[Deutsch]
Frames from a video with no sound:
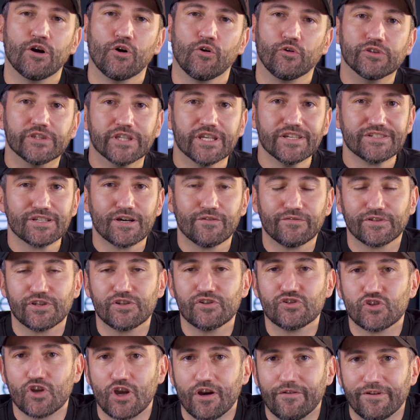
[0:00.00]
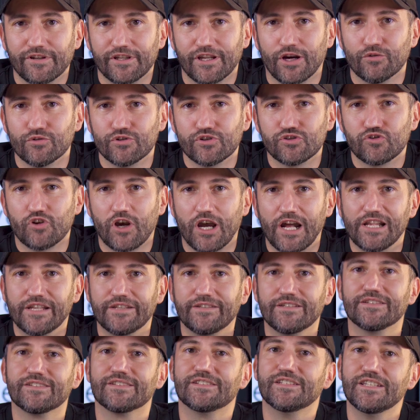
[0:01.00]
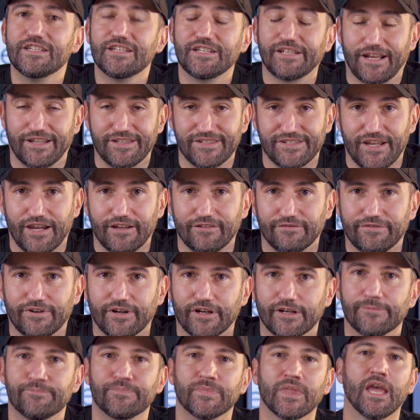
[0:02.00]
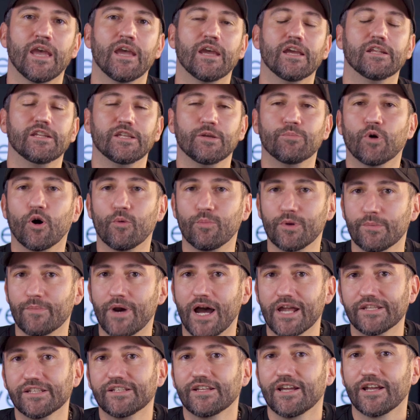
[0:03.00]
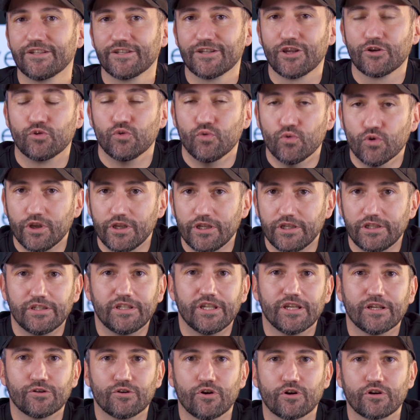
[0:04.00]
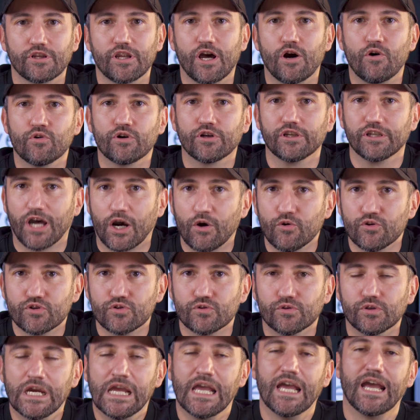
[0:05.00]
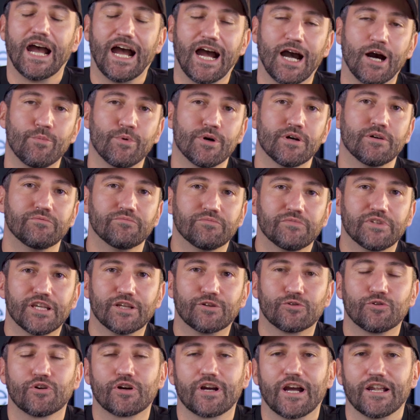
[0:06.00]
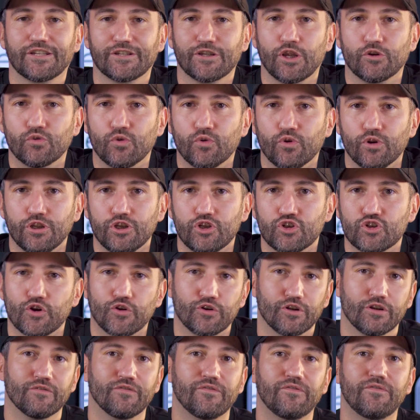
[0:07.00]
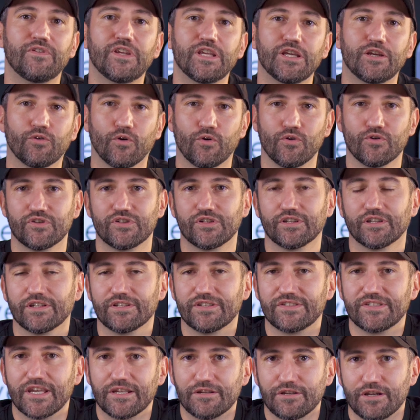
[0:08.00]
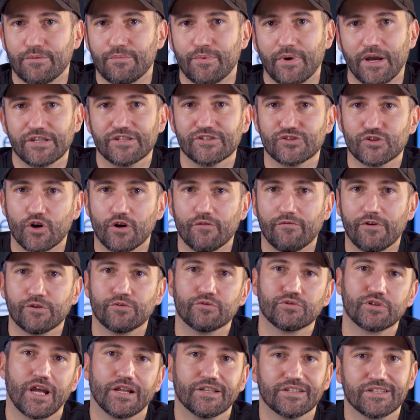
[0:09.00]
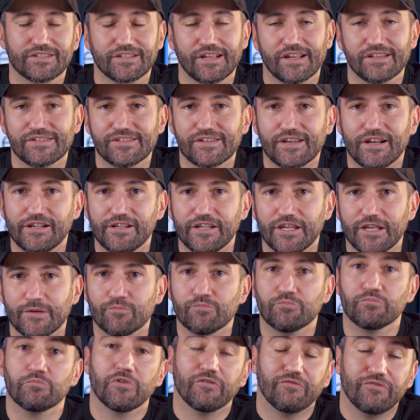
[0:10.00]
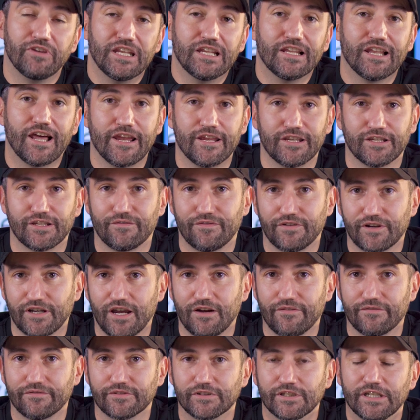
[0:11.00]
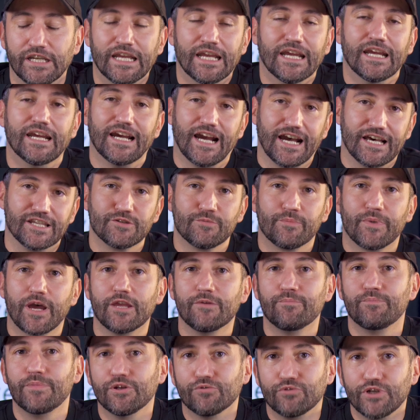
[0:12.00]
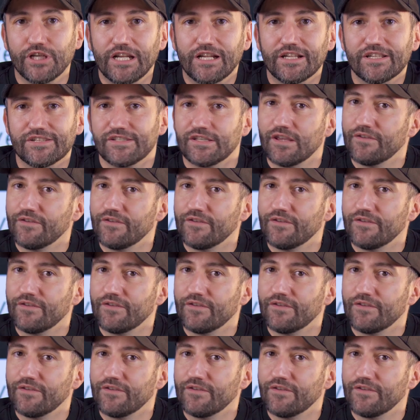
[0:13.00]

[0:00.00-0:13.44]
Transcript: Und das auf den Servern auszuhalten, ist nicht ganz einfach. Die Problematik hat natürlich TikTok Now genauso, aber TikTok hat natürlich schon ein viel größeres Setup an Servern und kann das Ganze halt eben viel leichter verkraften. Also bei BeReal ist